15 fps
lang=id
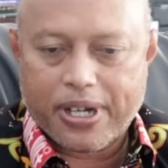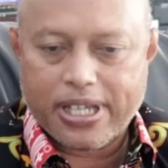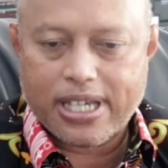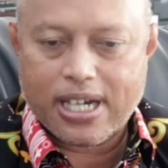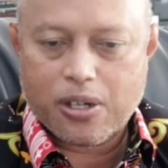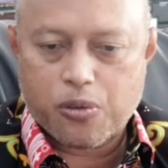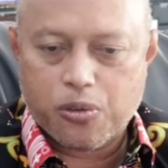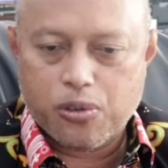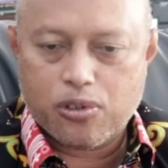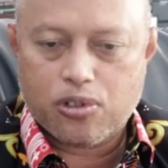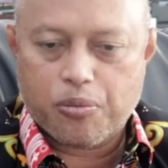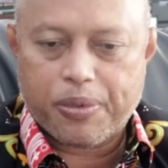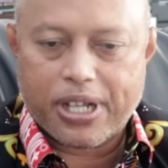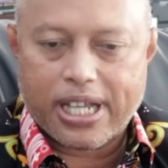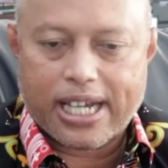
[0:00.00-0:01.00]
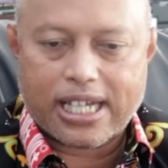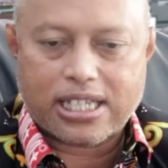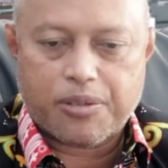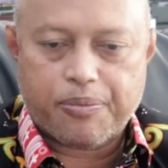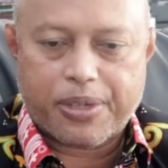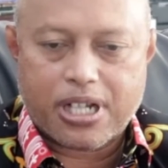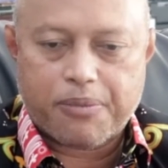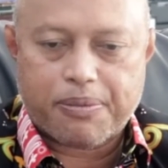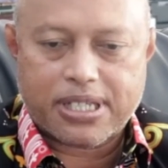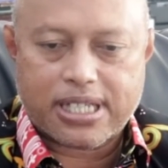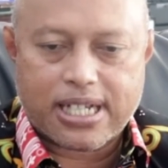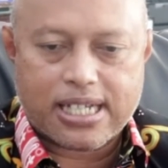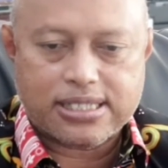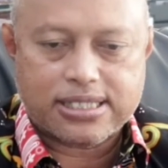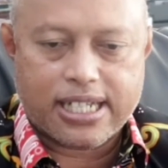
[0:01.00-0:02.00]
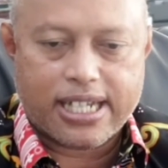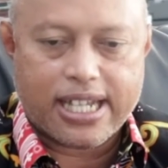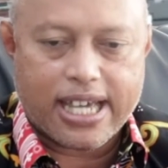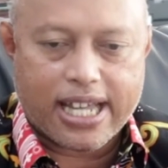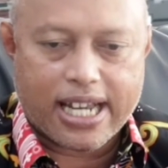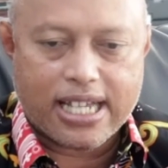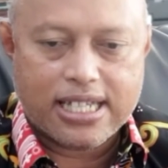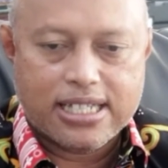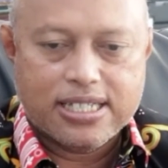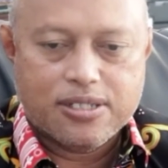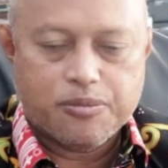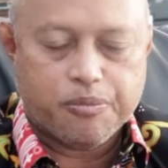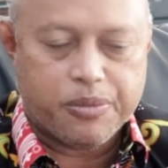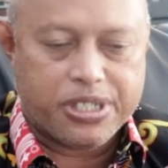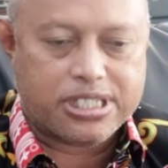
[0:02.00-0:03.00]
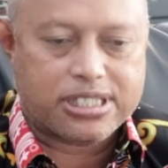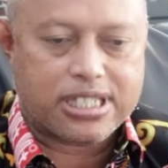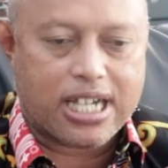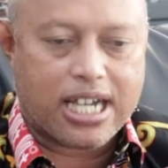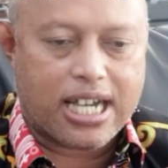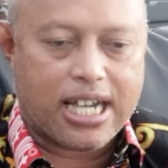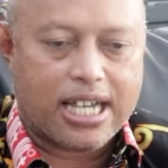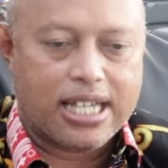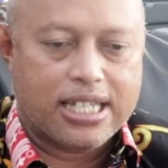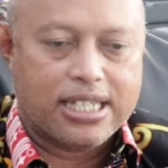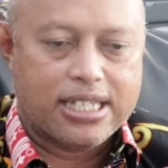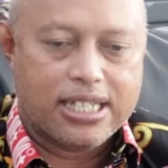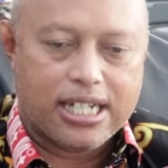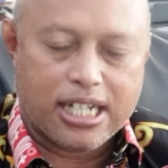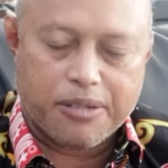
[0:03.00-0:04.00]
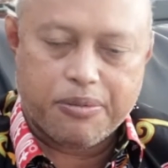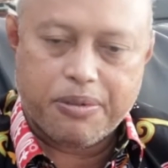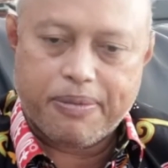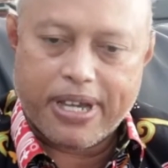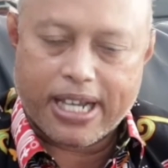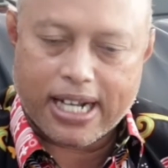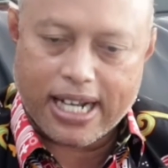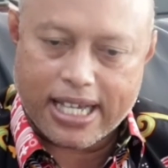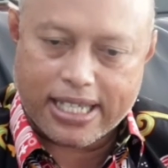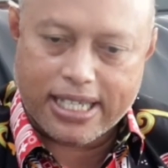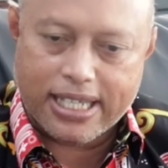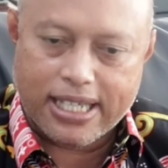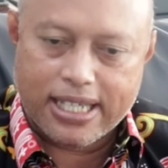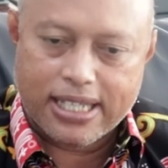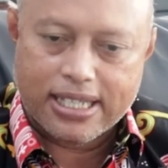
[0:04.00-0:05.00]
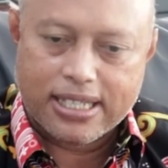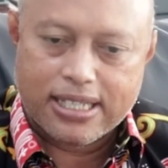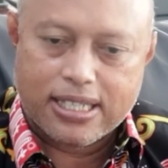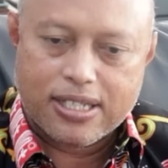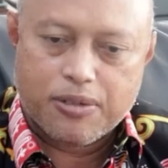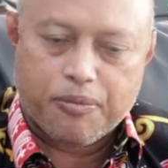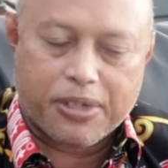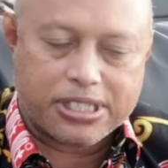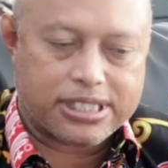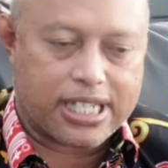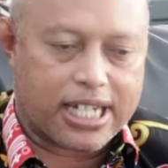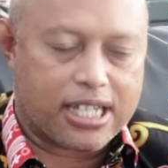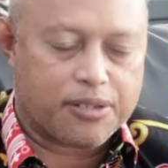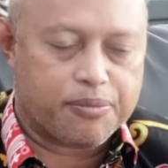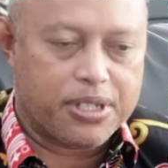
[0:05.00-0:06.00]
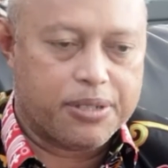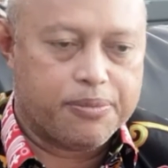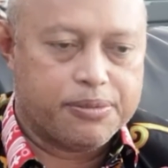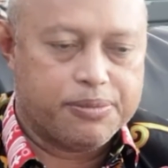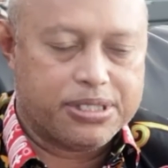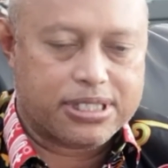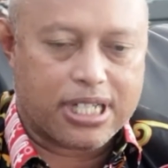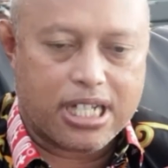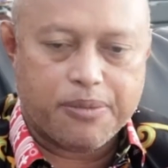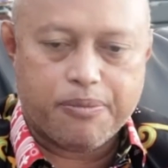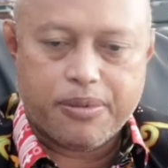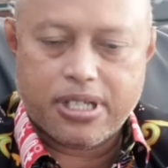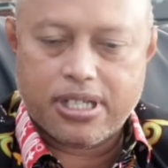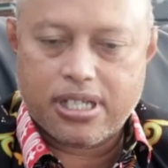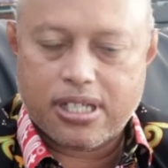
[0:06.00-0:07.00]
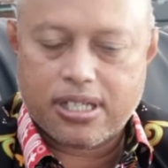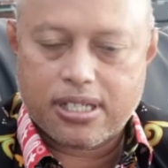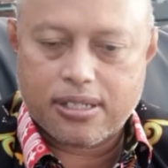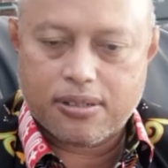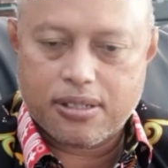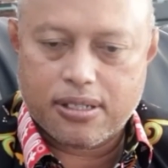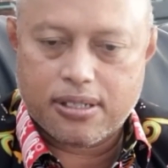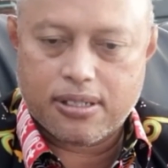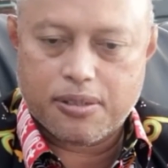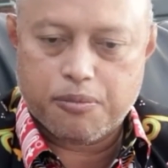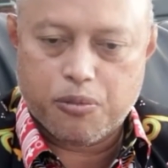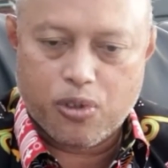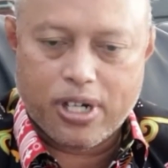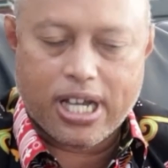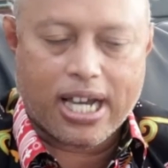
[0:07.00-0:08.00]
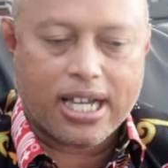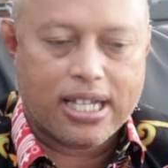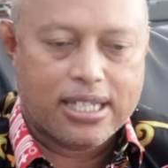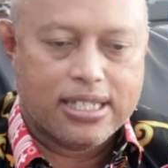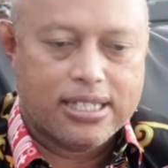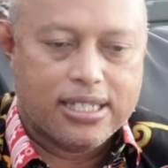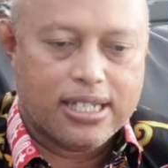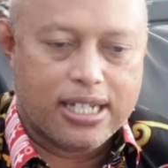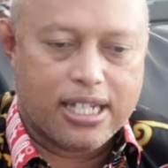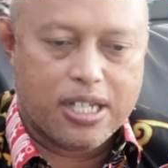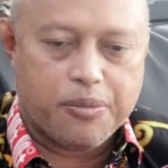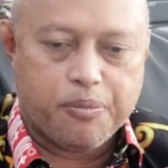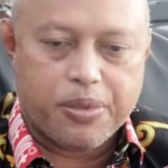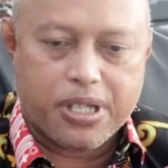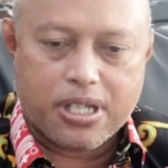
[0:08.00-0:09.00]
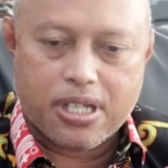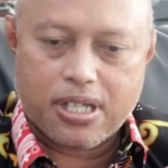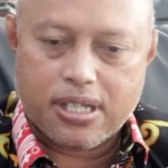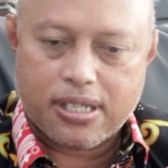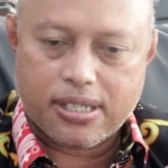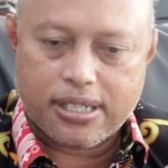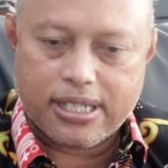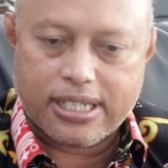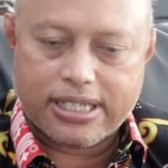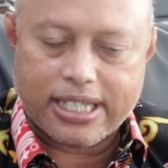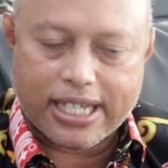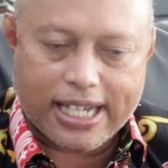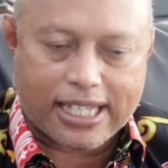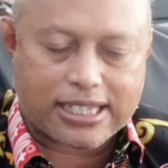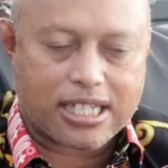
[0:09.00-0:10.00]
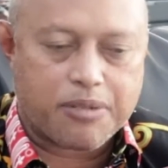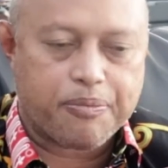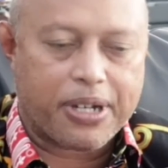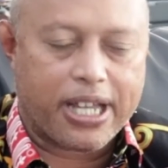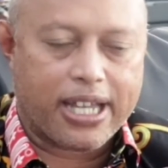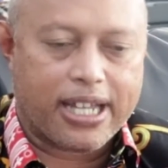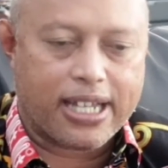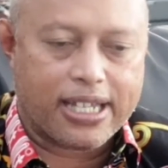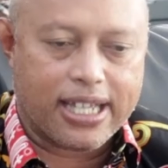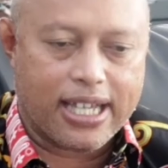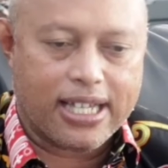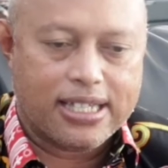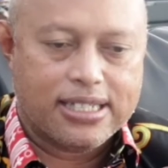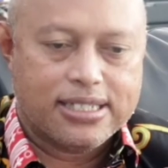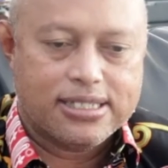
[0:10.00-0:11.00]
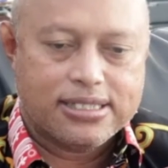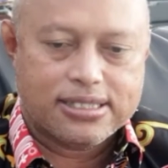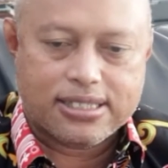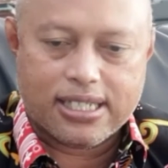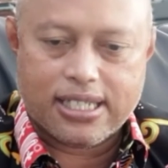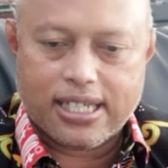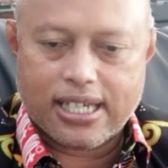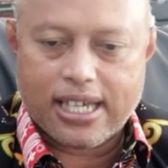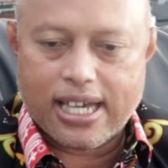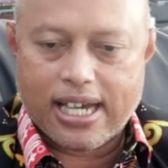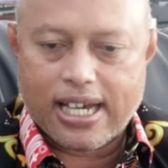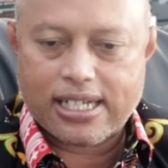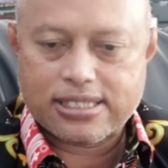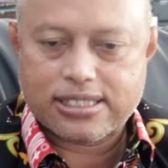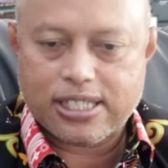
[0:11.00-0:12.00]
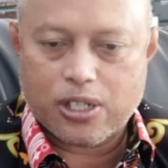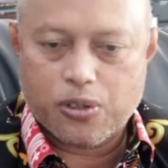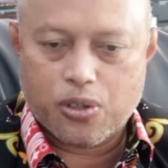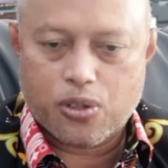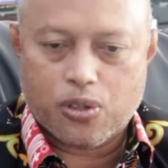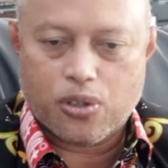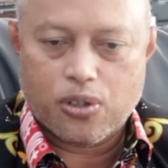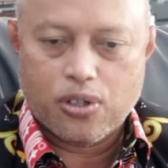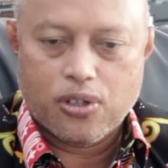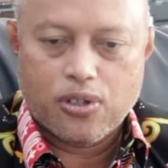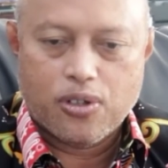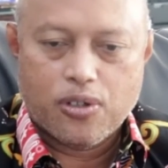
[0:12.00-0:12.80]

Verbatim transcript: pajak untuk peningkatan pendapatan asli daerah bisa lebih baik lagi, masyarakat bisa lebih e, mudah, lebih ditingkatkan pelayanannya sehingga seluruh